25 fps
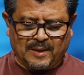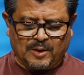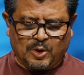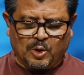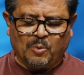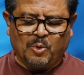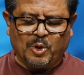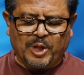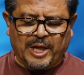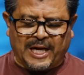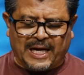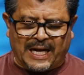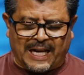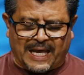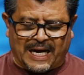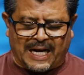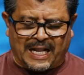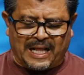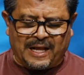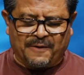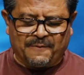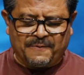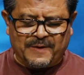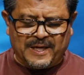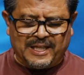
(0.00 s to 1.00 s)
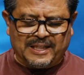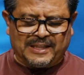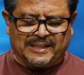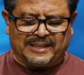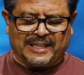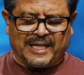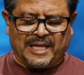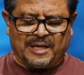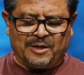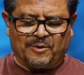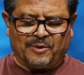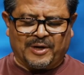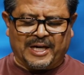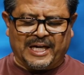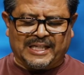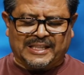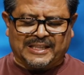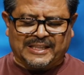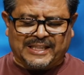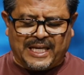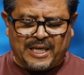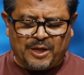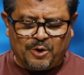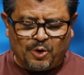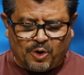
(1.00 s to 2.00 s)
Como declara David, Señor, el
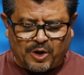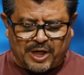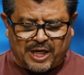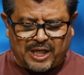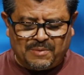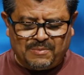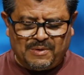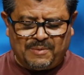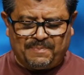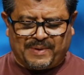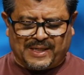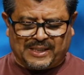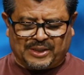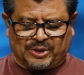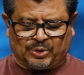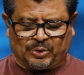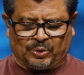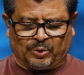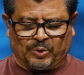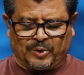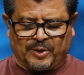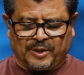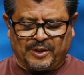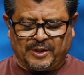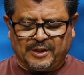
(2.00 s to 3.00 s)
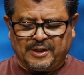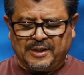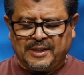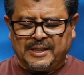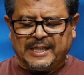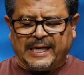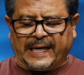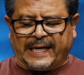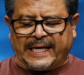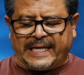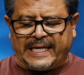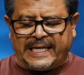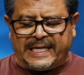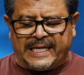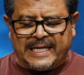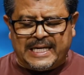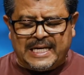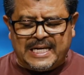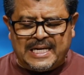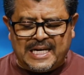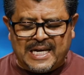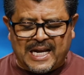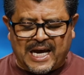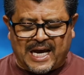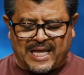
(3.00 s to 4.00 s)
Señor es mi pastor y
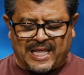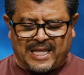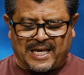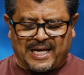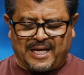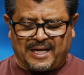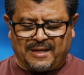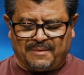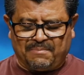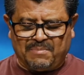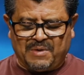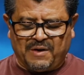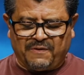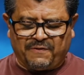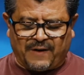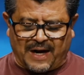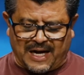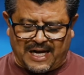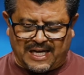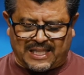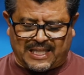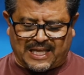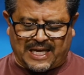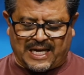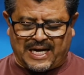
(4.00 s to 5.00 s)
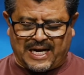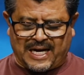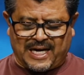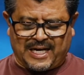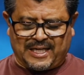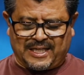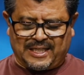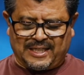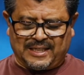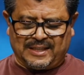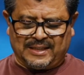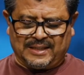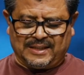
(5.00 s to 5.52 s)
nada me faltará.